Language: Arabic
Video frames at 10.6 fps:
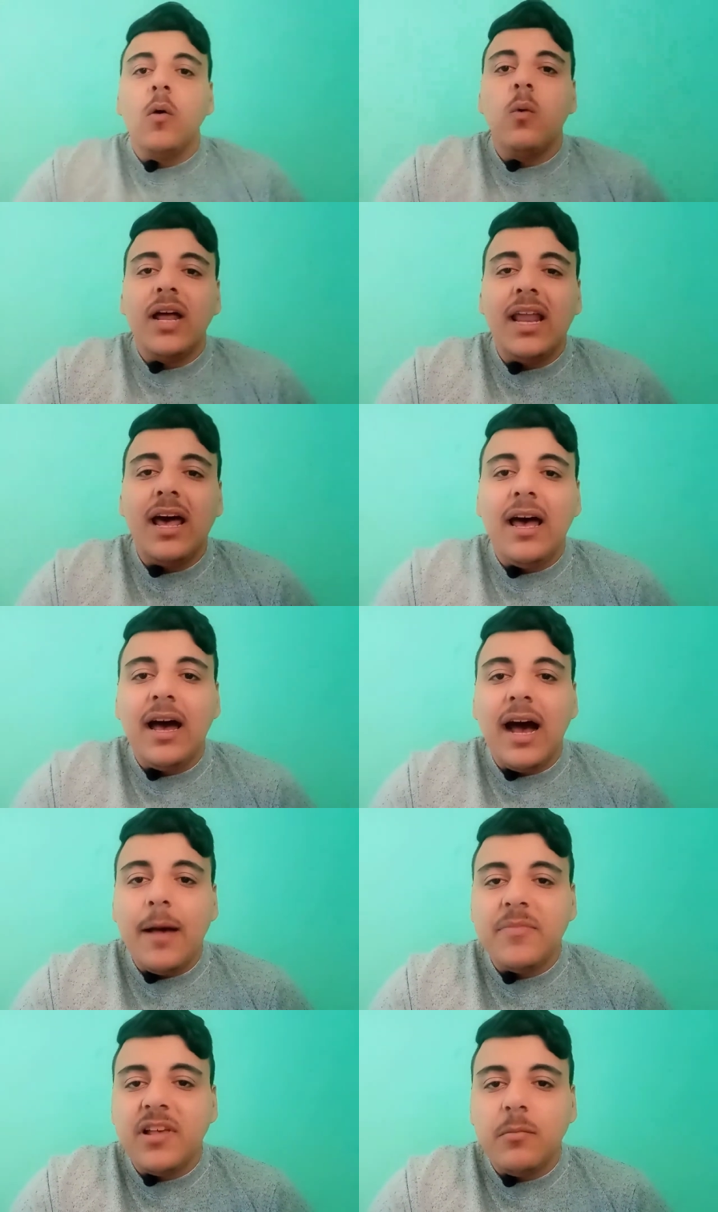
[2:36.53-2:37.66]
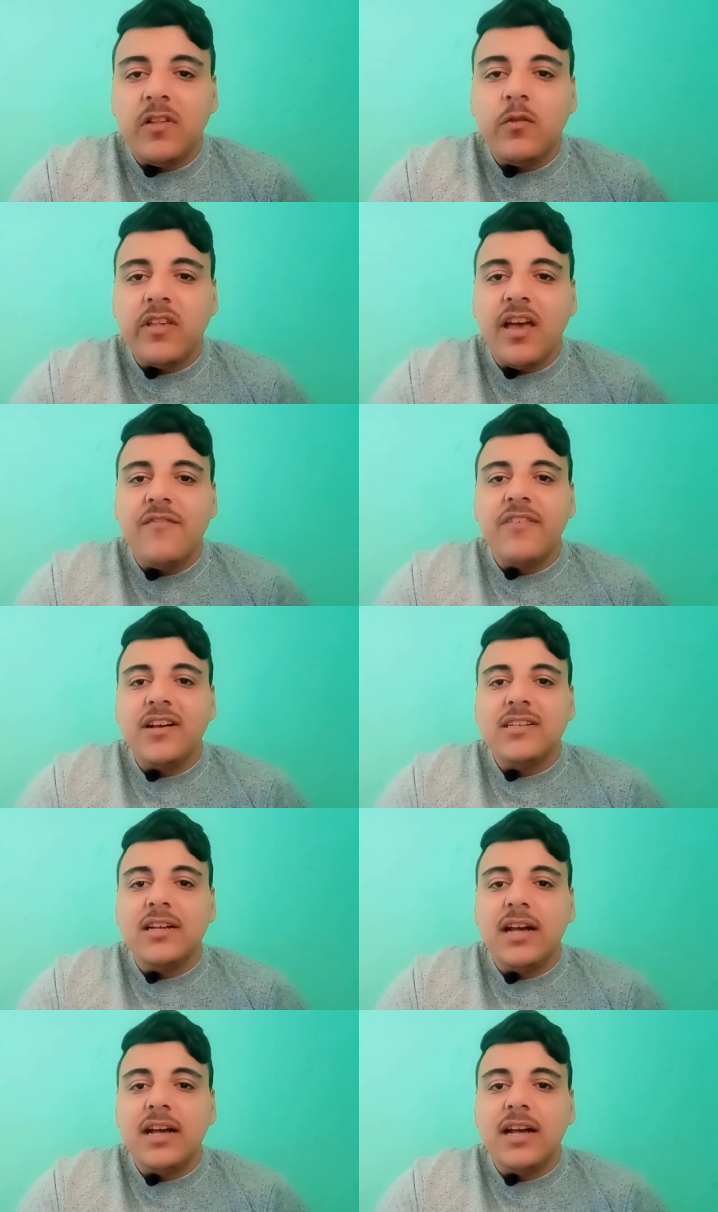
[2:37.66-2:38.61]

ولا حمزه المسلوس هينفع